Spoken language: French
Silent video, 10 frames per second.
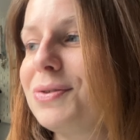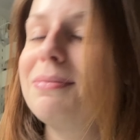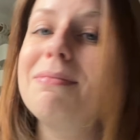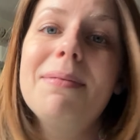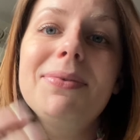
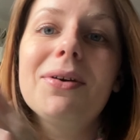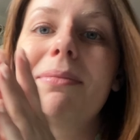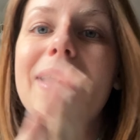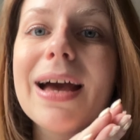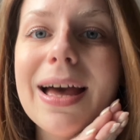même dans
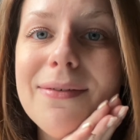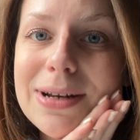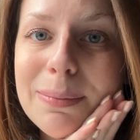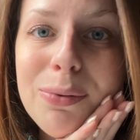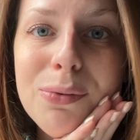mes rêves
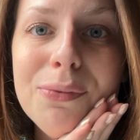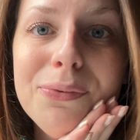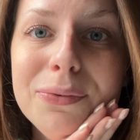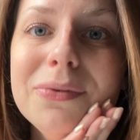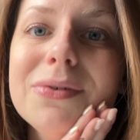les plus
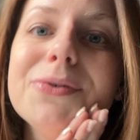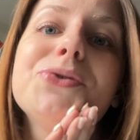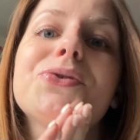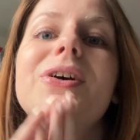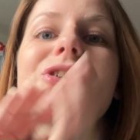fous,
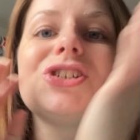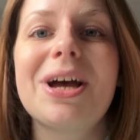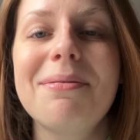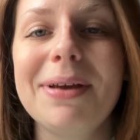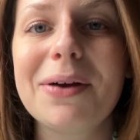j'aurais
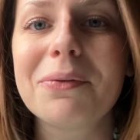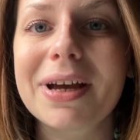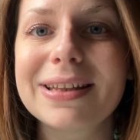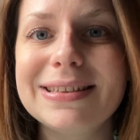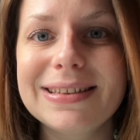jamais
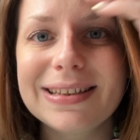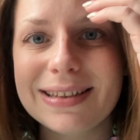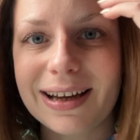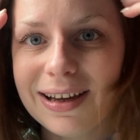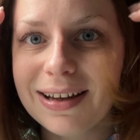concrétisé
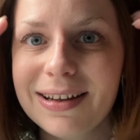ça.